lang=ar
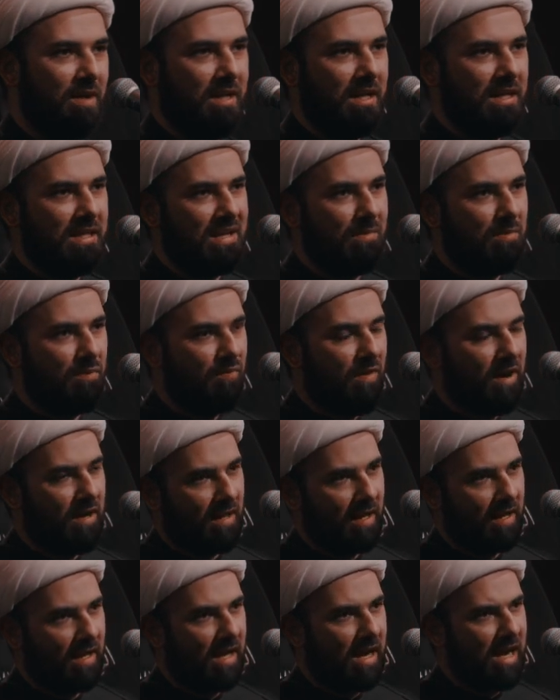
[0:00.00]
يعني عنده
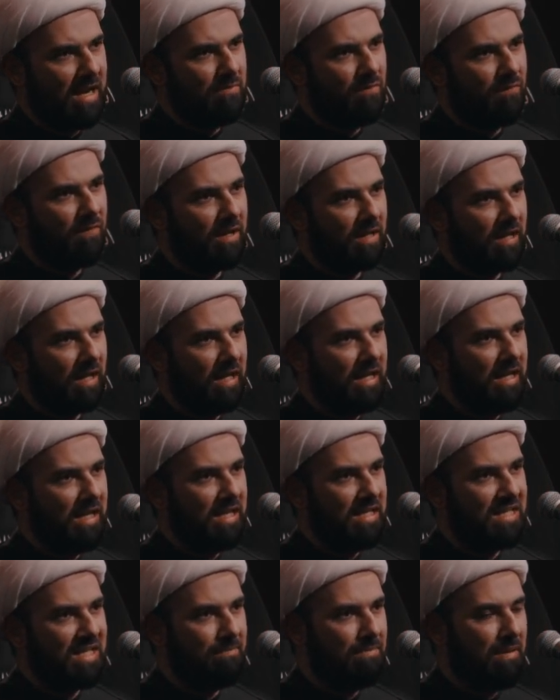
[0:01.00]
مفارقه هاي المفارقه هي
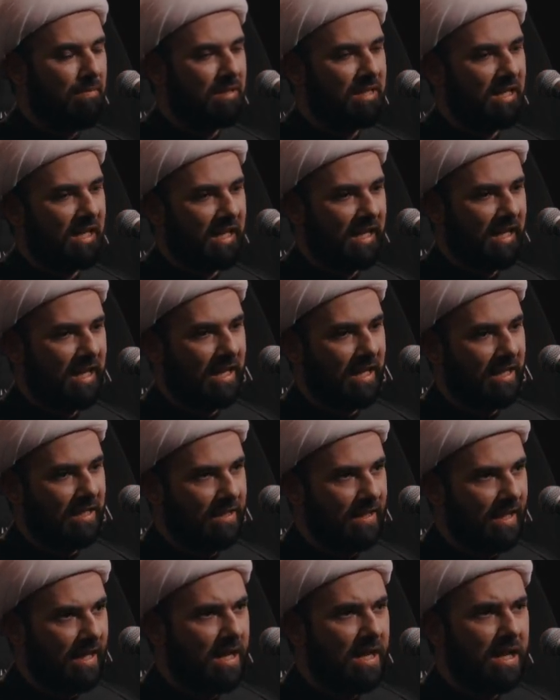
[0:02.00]
اللي سببت الخلل
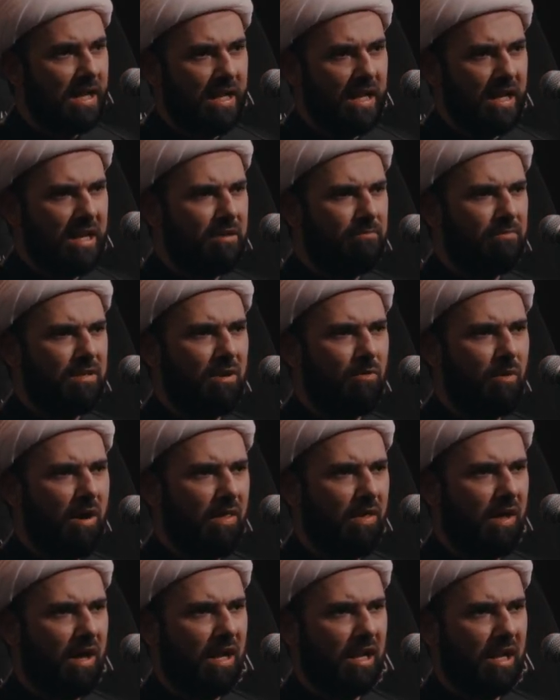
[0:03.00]
عنده لانه من
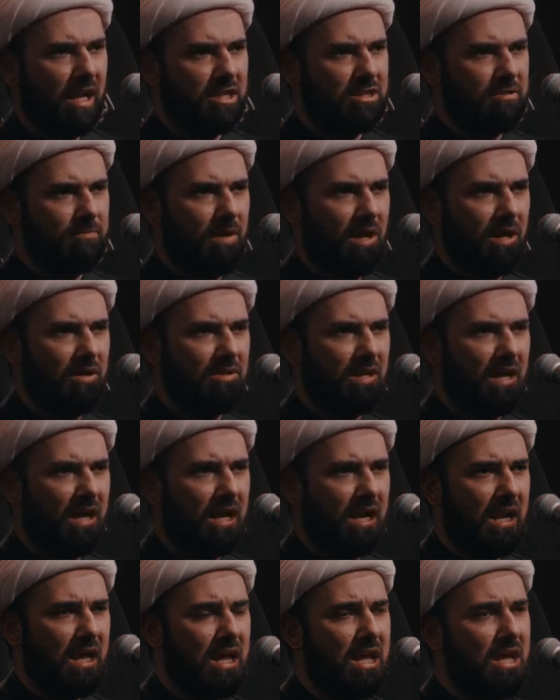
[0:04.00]
الواضح الله سبحانه
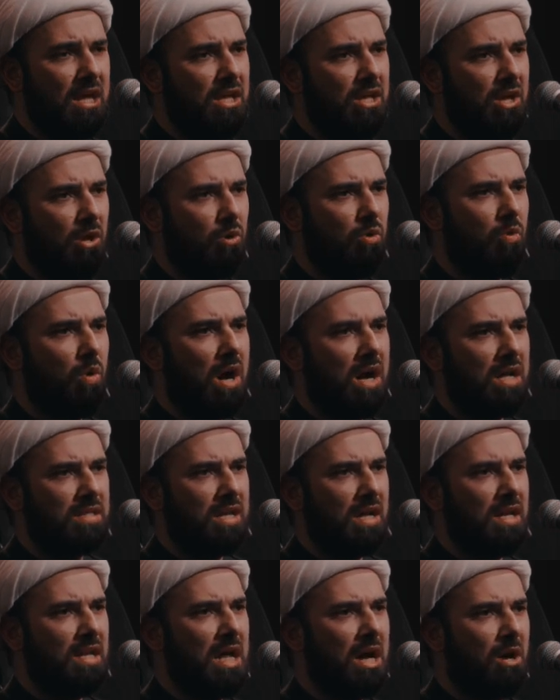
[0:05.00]
وتعالى يقول
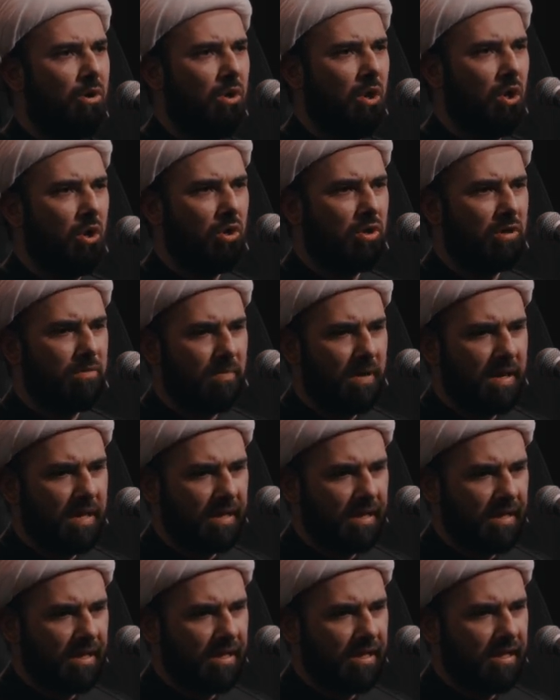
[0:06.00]
واتيناه الحكمه
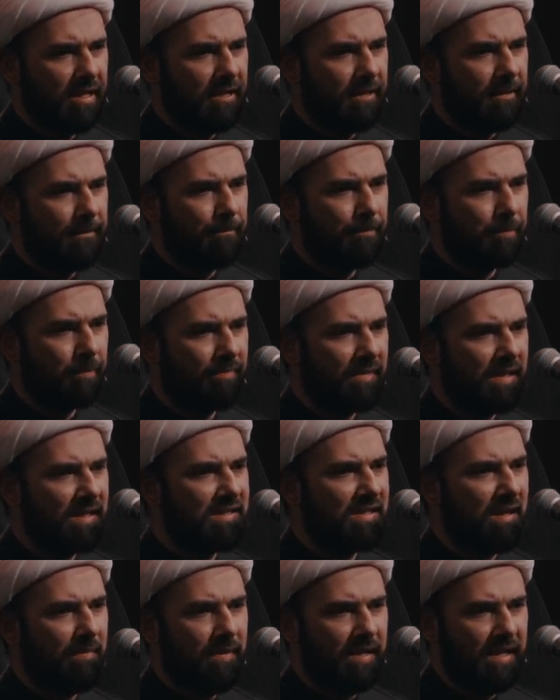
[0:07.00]

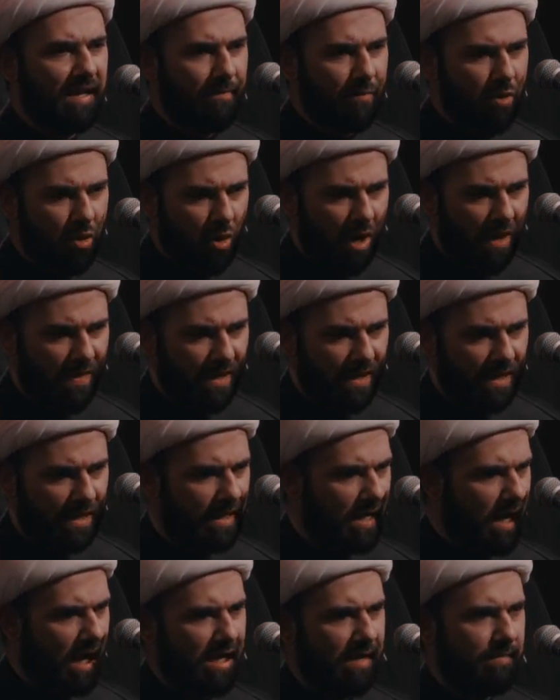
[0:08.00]
صبيه من هو هذا
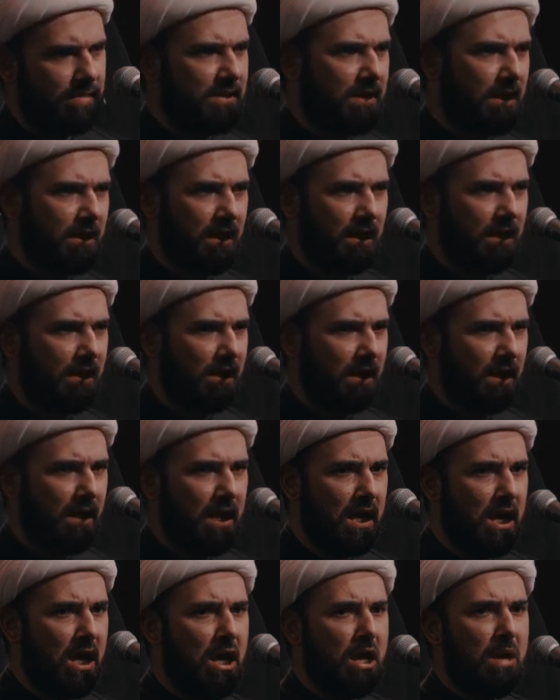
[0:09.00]
يحيى بن زكريا
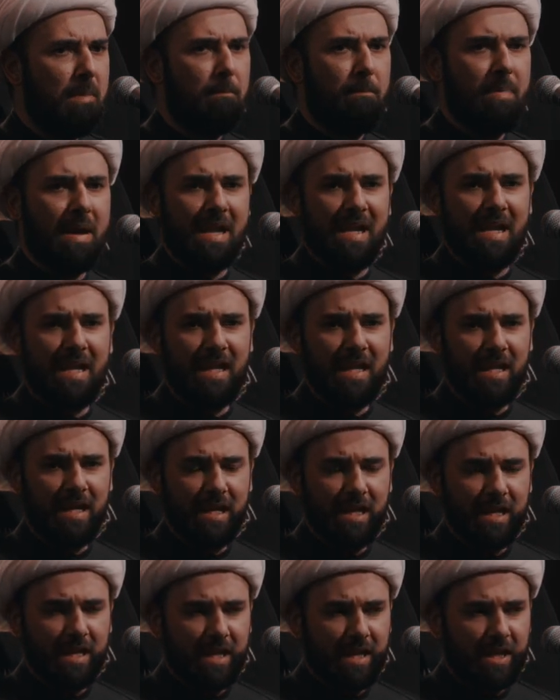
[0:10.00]
بل
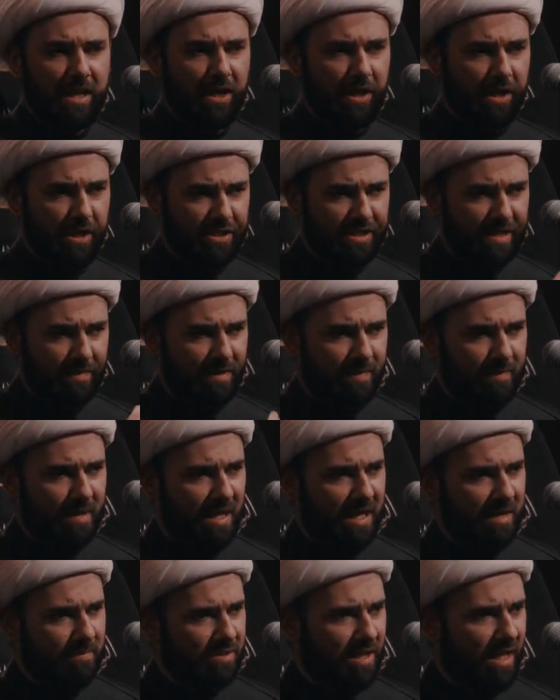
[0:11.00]
عيسى بن
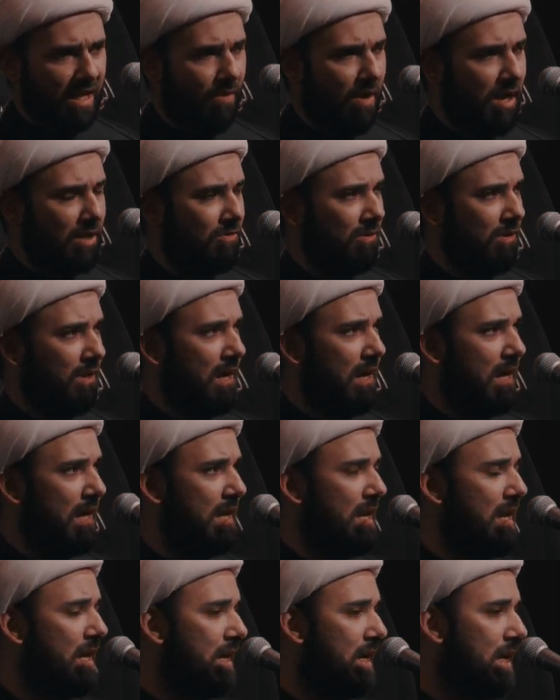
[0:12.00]
مريم صلوات الله
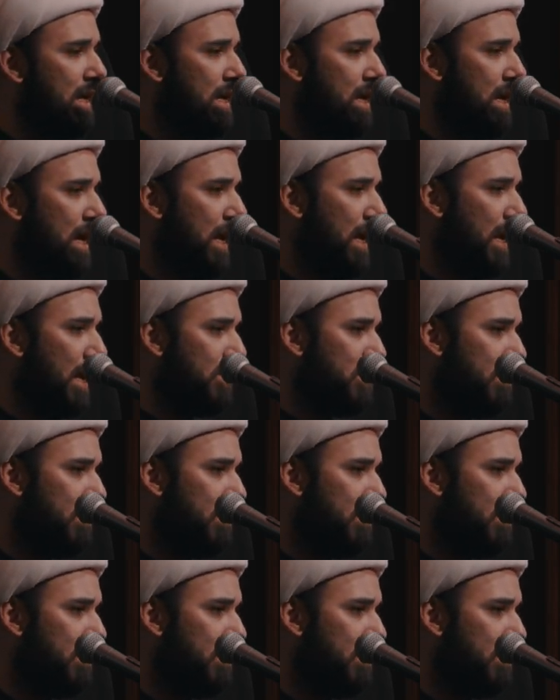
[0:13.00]
عليه الله